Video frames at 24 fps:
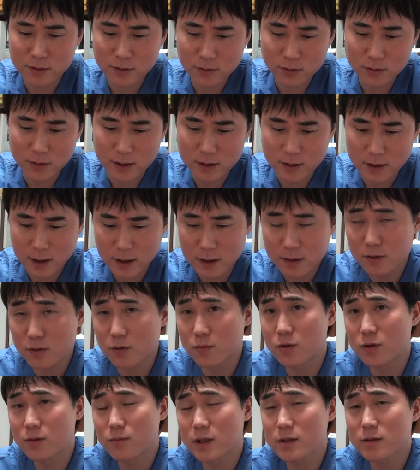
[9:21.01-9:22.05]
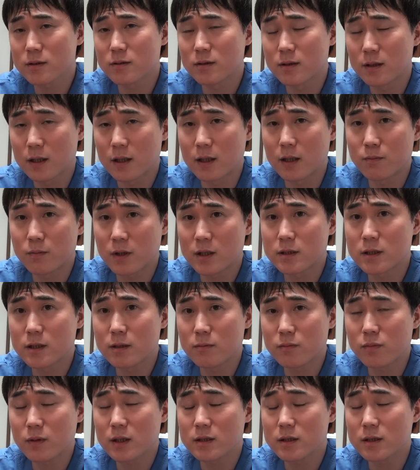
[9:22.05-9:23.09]
ることはないと思いますのであんまり
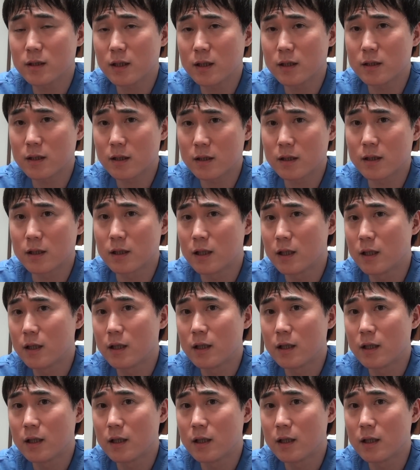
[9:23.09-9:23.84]
心配しないで